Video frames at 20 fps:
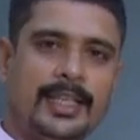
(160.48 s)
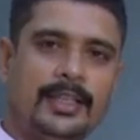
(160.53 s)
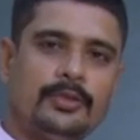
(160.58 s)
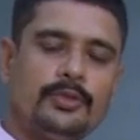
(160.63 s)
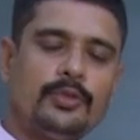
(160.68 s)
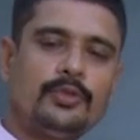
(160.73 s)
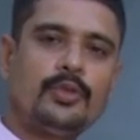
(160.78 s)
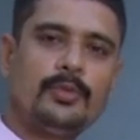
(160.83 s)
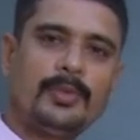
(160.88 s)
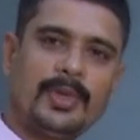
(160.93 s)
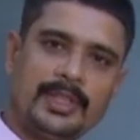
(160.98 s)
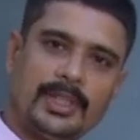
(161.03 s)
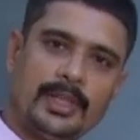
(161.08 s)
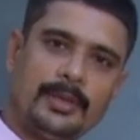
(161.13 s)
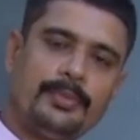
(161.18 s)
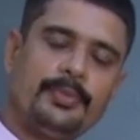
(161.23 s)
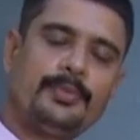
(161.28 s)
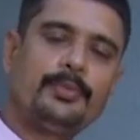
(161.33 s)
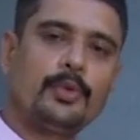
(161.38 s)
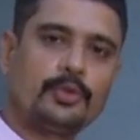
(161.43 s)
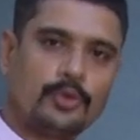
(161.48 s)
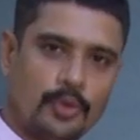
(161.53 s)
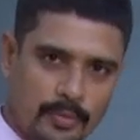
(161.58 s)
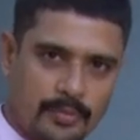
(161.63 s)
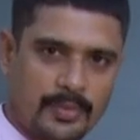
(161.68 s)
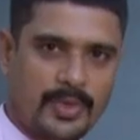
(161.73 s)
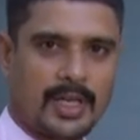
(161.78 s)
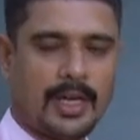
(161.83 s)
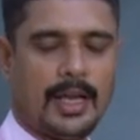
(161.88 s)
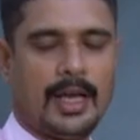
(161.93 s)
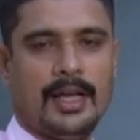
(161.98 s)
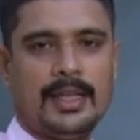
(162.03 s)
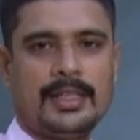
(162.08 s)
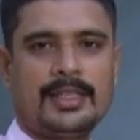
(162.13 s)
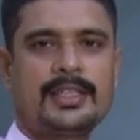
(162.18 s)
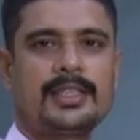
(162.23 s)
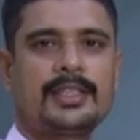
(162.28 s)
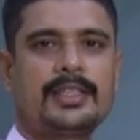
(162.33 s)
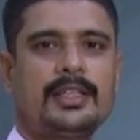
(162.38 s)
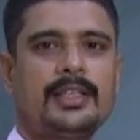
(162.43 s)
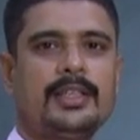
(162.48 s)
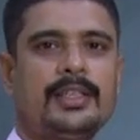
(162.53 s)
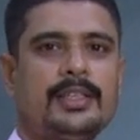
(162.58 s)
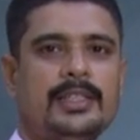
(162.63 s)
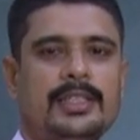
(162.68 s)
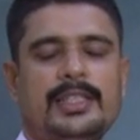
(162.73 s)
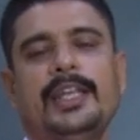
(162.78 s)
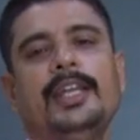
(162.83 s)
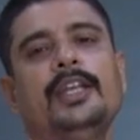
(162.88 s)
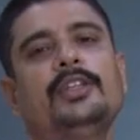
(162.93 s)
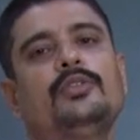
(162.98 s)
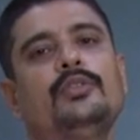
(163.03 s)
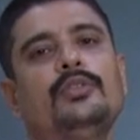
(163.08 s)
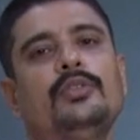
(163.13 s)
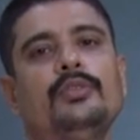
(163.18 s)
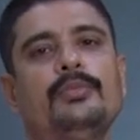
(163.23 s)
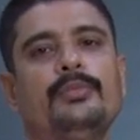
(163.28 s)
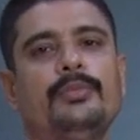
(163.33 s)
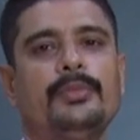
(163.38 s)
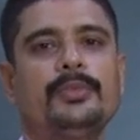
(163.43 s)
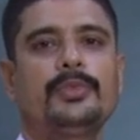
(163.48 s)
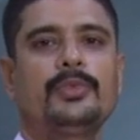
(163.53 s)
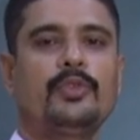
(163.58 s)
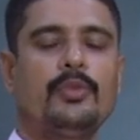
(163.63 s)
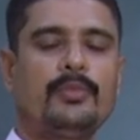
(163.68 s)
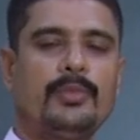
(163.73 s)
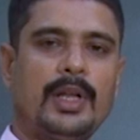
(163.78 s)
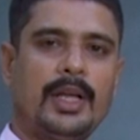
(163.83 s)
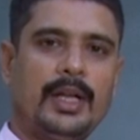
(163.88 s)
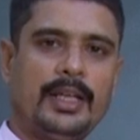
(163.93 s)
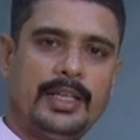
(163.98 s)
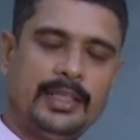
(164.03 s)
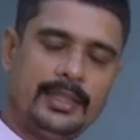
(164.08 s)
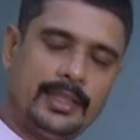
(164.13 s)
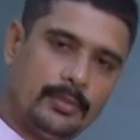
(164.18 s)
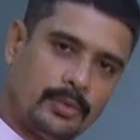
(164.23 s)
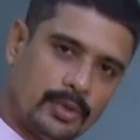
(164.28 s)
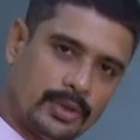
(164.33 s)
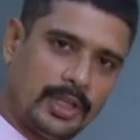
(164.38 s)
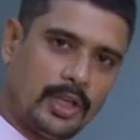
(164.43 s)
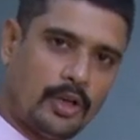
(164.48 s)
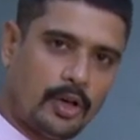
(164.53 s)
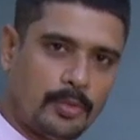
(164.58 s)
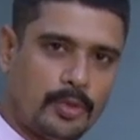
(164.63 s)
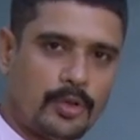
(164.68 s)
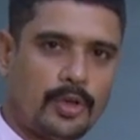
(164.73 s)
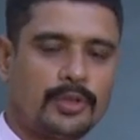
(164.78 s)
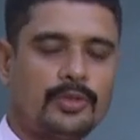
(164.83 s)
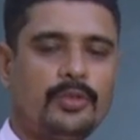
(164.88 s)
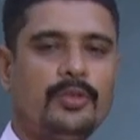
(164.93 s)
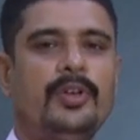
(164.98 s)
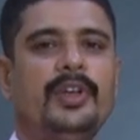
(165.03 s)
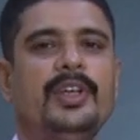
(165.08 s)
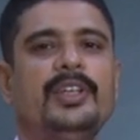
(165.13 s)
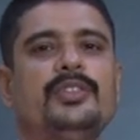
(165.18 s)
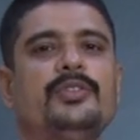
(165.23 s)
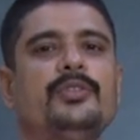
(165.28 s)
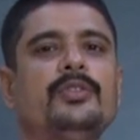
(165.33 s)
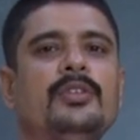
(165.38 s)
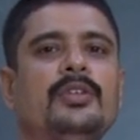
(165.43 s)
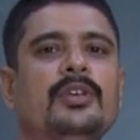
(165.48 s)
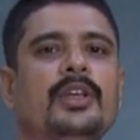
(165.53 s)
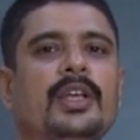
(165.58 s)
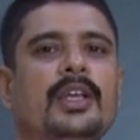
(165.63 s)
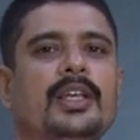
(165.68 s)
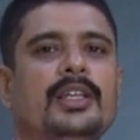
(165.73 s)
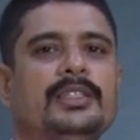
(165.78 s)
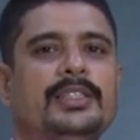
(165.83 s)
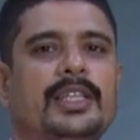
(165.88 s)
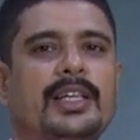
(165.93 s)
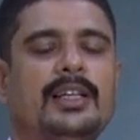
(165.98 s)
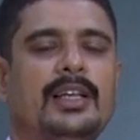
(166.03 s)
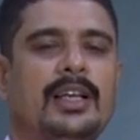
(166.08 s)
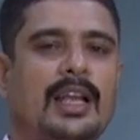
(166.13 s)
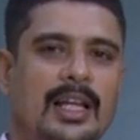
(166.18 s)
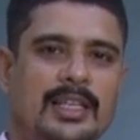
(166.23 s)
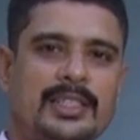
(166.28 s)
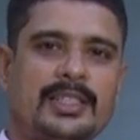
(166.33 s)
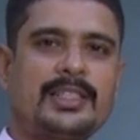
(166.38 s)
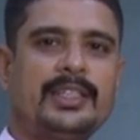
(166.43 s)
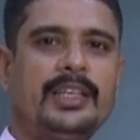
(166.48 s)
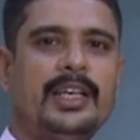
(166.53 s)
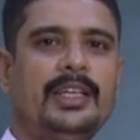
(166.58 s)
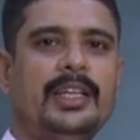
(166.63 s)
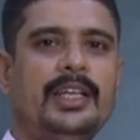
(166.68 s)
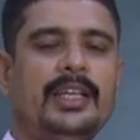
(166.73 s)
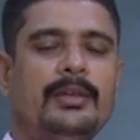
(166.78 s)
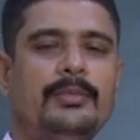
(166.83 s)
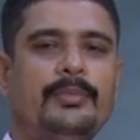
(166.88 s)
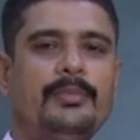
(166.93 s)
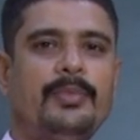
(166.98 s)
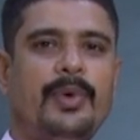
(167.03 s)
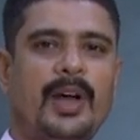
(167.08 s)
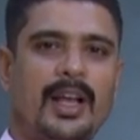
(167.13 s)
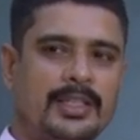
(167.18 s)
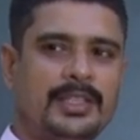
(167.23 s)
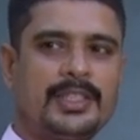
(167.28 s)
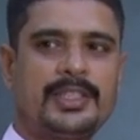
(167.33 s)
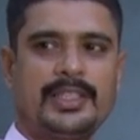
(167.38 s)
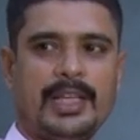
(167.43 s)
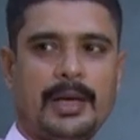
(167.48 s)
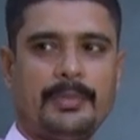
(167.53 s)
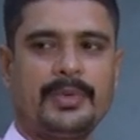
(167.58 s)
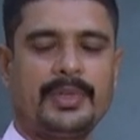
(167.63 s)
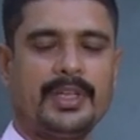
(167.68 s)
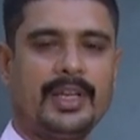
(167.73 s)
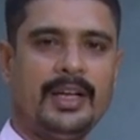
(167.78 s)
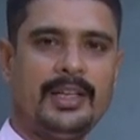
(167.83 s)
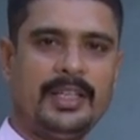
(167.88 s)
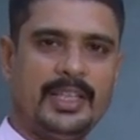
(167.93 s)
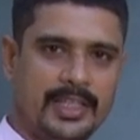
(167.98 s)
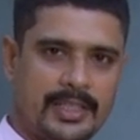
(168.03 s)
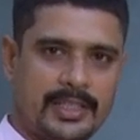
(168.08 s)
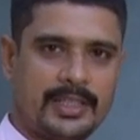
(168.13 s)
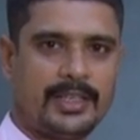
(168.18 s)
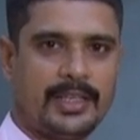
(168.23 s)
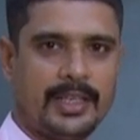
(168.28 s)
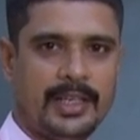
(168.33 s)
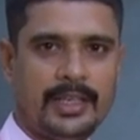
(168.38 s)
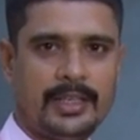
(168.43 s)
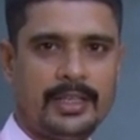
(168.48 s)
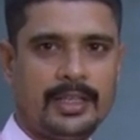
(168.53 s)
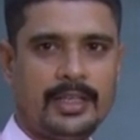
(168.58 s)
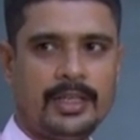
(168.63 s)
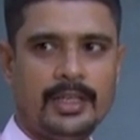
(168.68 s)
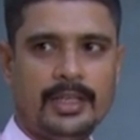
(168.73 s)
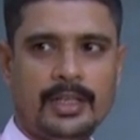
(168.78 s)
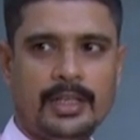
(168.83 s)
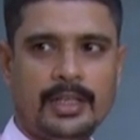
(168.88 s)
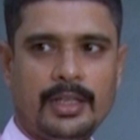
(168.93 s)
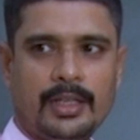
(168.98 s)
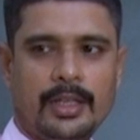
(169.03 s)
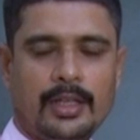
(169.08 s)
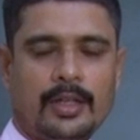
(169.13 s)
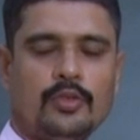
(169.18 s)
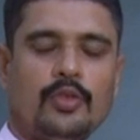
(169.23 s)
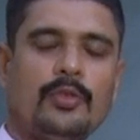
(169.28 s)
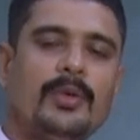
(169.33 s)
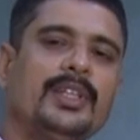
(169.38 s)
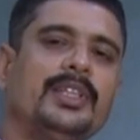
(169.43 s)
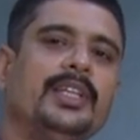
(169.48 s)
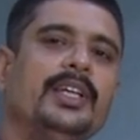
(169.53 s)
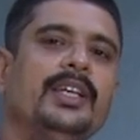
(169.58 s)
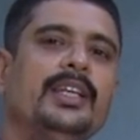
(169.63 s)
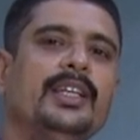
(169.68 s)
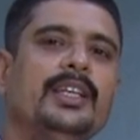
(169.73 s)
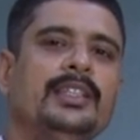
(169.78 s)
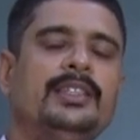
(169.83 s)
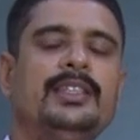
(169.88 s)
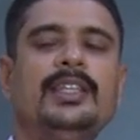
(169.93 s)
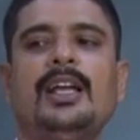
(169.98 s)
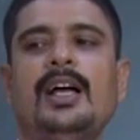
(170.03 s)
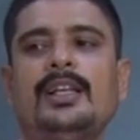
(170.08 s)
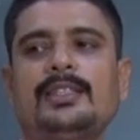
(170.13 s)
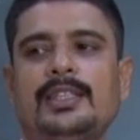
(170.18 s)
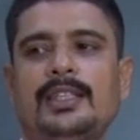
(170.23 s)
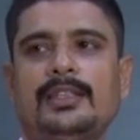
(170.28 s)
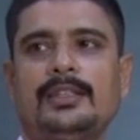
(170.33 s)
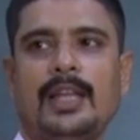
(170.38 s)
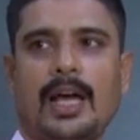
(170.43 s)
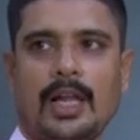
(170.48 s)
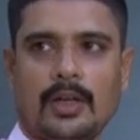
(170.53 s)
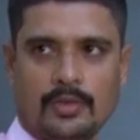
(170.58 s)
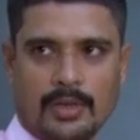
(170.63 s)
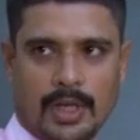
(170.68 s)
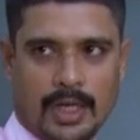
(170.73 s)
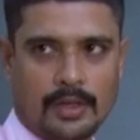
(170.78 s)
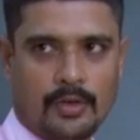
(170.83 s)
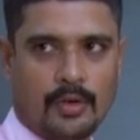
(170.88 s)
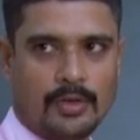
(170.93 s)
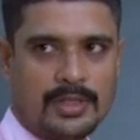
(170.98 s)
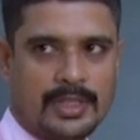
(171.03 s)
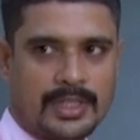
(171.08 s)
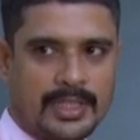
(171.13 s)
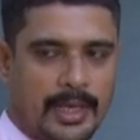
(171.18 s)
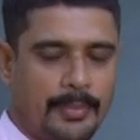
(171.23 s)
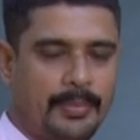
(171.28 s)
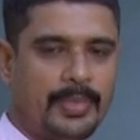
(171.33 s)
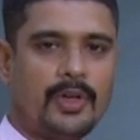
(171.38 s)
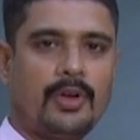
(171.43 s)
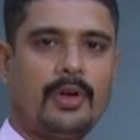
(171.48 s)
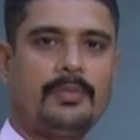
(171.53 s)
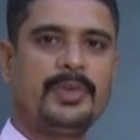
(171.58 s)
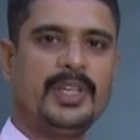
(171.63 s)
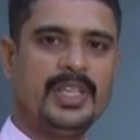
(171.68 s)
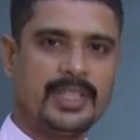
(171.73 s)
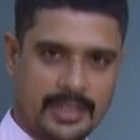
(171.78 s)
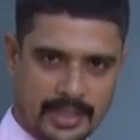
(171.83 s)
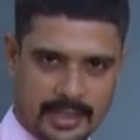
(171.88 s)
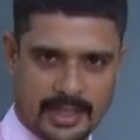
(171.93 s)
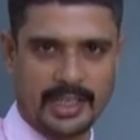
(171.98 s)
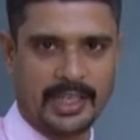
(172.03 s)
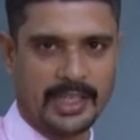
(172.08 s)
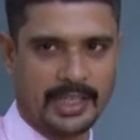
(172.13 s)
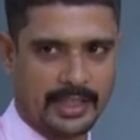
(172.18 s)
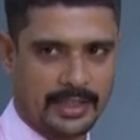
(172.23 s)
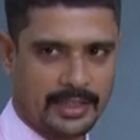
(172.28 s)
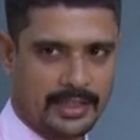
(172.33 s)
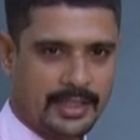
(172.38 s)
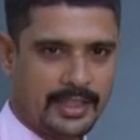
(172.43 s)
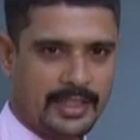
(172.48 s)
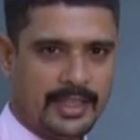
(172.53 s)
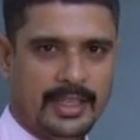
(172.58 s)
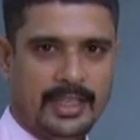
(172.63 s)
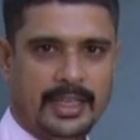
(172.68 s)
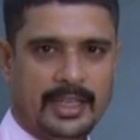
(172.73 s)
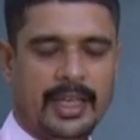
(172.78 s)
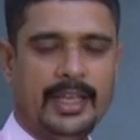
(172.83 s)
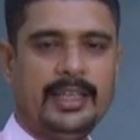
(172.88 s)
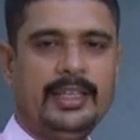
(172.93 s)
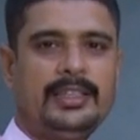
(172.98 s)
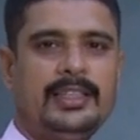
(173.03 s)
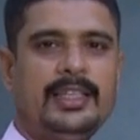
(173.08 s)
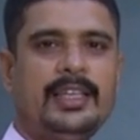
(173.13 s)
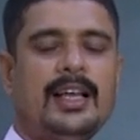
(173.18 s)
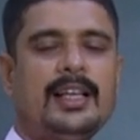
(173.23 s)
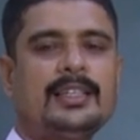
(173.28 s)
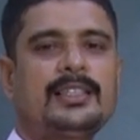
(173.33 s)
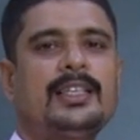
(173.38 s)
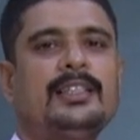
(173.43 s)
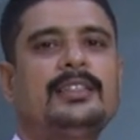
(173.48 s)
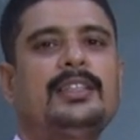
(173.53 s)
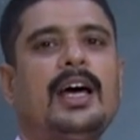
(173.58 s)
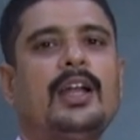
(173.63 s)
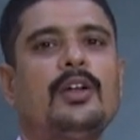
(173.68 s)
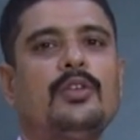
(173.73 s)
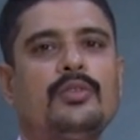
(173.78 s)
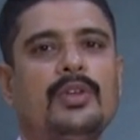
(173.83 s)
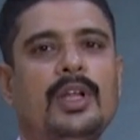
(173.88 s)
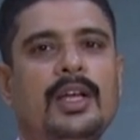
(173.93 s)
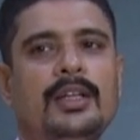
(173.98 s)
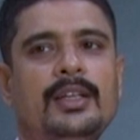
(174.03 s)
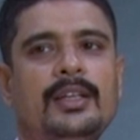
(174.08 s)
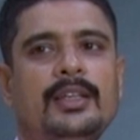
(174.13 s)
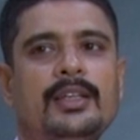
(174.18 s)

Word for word: যেহেতু তোমাদের প্রথম ক্লাস সেহেতু তোমরা ইতিমধ্যে অবগত হয়েছ যে ক্লাস টেনের ফার্স্ট চ্যাপ্টার হিস্ট্রির তোমাদের ইতিহাসের ধারণা কনসেপ্ট অফ হিস্ট্রি এই ইতিহাসের ধারণা